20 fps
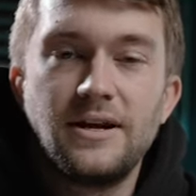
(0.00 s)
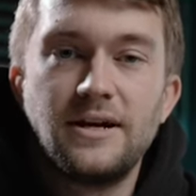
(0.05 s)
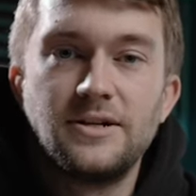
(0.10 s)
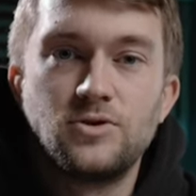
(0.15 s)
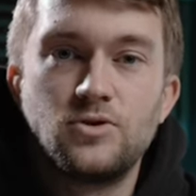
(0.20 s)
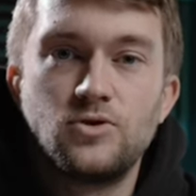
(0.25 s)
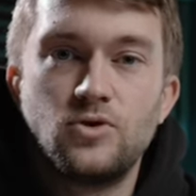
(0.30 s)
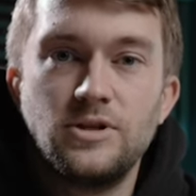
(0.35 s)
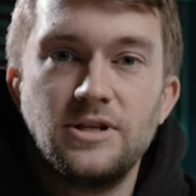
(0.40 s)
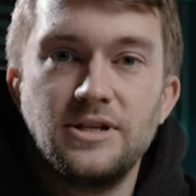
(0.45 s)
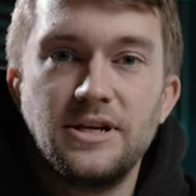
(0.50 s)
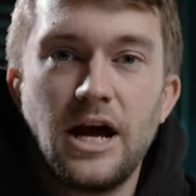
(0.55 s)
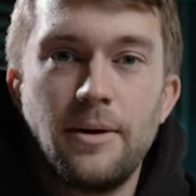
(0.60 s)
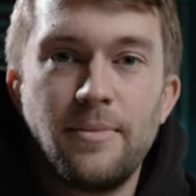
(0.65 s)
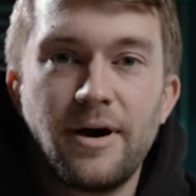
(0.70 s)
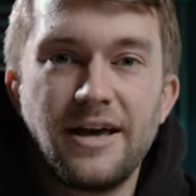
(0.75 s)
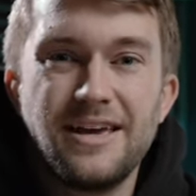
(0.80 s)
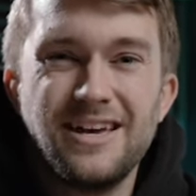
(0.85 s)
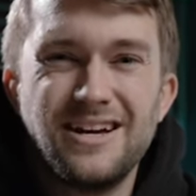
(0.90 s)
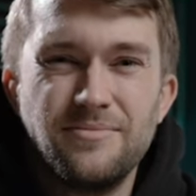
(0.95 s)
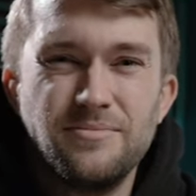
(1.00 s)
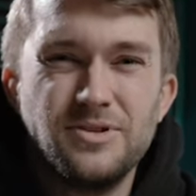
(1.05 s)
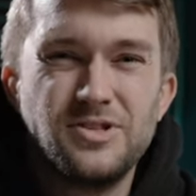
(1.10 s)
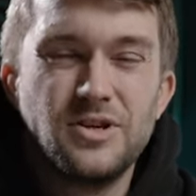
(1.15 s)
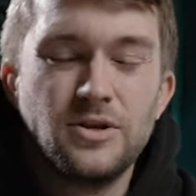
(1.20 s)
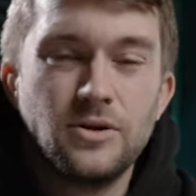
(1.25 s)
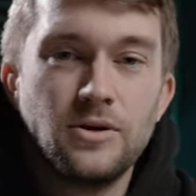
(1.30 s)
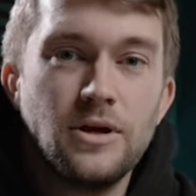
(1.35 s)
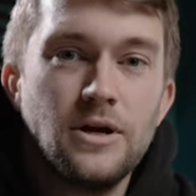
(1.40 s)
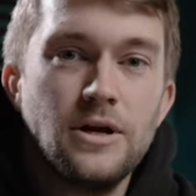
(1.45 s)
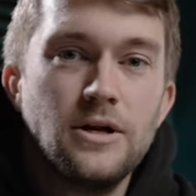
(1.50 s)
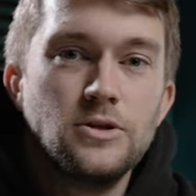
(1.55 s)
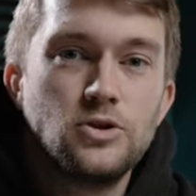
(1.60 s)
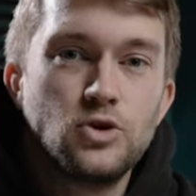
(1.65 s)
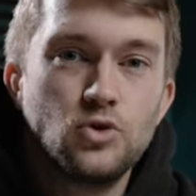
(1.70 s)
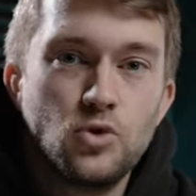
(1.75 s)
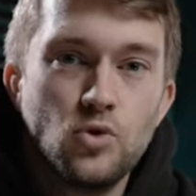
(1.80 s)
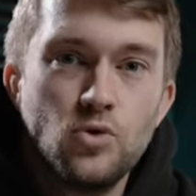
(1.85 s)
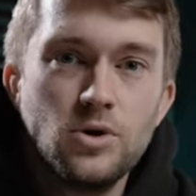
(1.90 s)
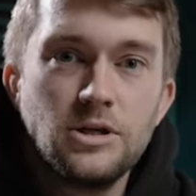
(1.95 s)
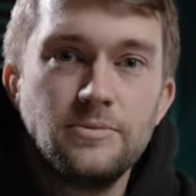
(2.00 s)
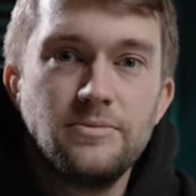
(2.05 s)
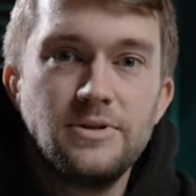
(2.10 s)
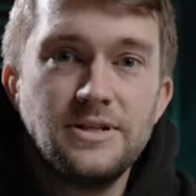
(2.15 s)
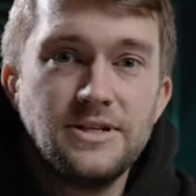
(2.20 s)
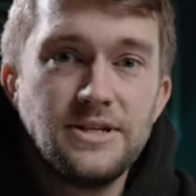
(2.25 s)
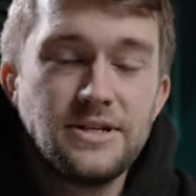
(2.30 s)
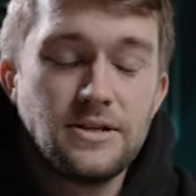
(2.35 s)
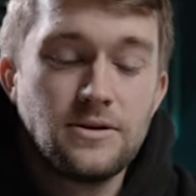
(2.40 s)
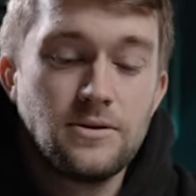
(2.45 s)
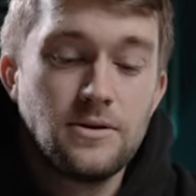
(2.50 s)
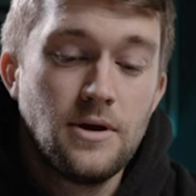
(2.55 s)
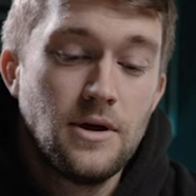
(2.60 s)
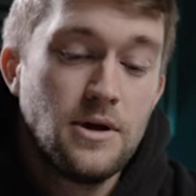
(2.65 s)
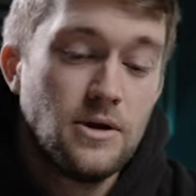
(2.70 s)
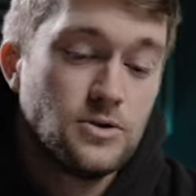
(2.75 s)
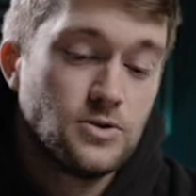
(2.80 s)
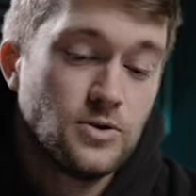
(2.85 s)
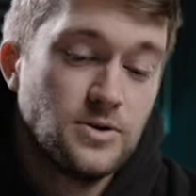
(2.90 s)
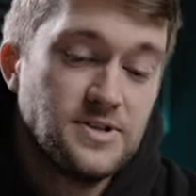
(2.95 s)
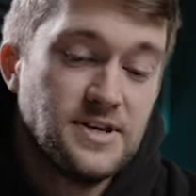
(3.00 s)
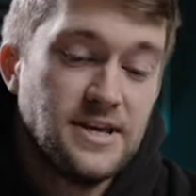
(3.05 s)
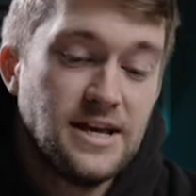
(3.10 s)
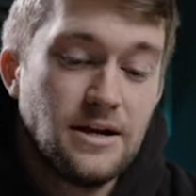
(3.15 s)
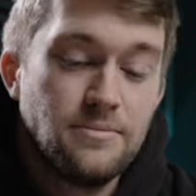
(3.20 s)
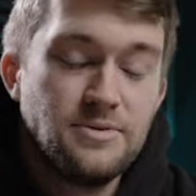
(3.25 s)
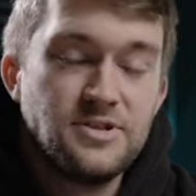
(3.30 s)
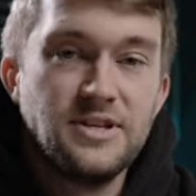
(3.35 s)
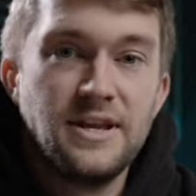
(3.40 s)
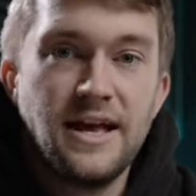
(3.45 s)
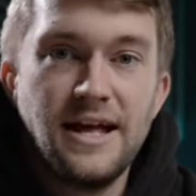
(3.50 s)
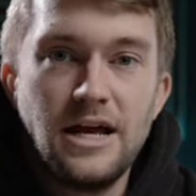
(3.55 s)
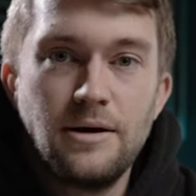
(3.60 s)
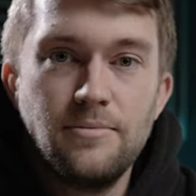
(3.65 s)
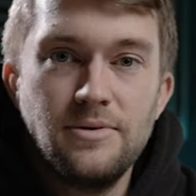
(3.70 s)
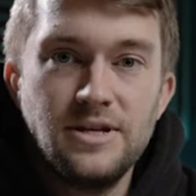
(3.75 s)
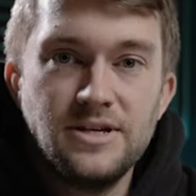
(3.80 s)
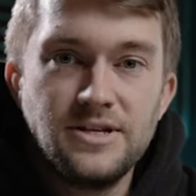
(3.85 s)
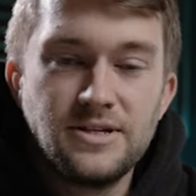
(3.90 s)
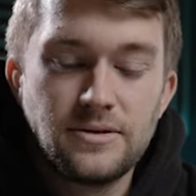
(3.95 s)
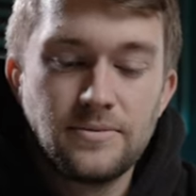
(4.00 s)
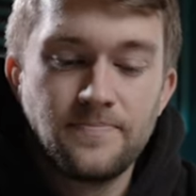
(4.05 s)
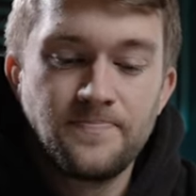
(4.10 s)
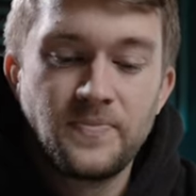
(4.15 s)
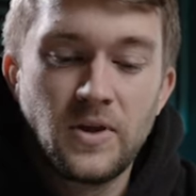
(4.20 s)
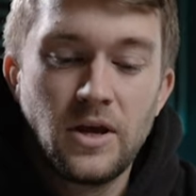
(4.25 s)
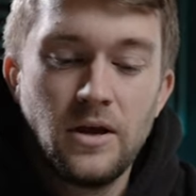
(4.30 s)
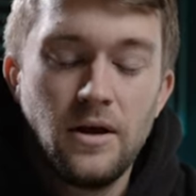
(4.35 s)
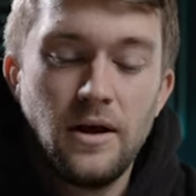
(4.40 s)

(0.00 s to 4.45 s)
Also soll die Kamera eher ein bisschen zu dunkel belichten, soll sie eher ein bisschen heller belichten.